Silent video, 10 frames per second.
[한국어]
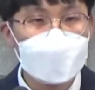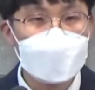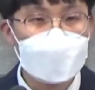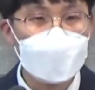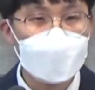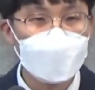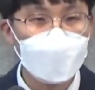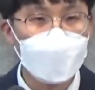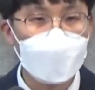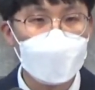시간
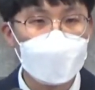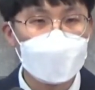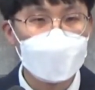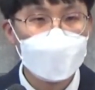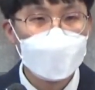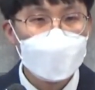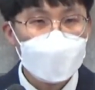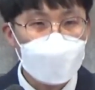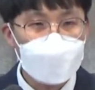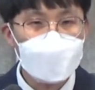동안
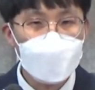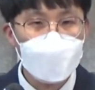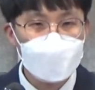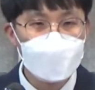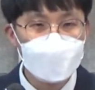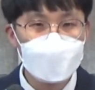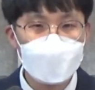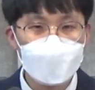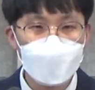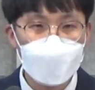하나님 앞에
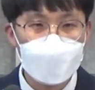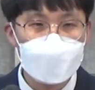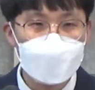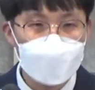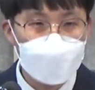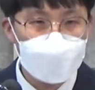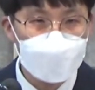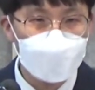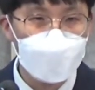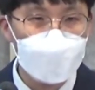울부짖고 하나님의 그
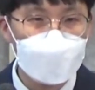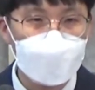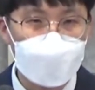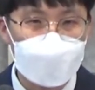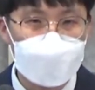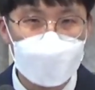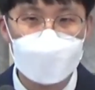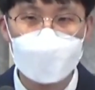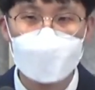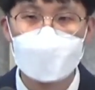소망을
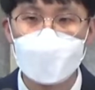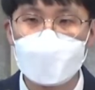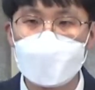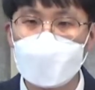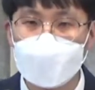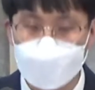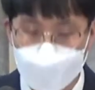기다리면서 그렇게 하나님께